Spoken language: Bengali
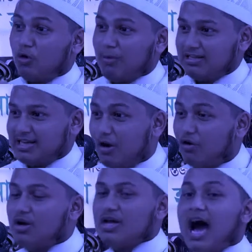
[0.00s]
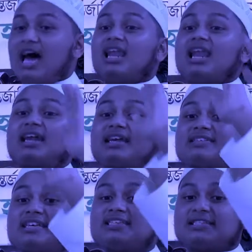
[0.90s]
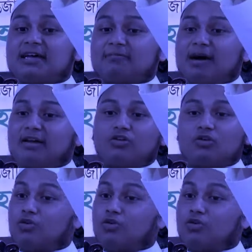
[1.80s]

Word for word: ক্ষমা চাও আল্লাহর কাছে ইস্তেক পার করো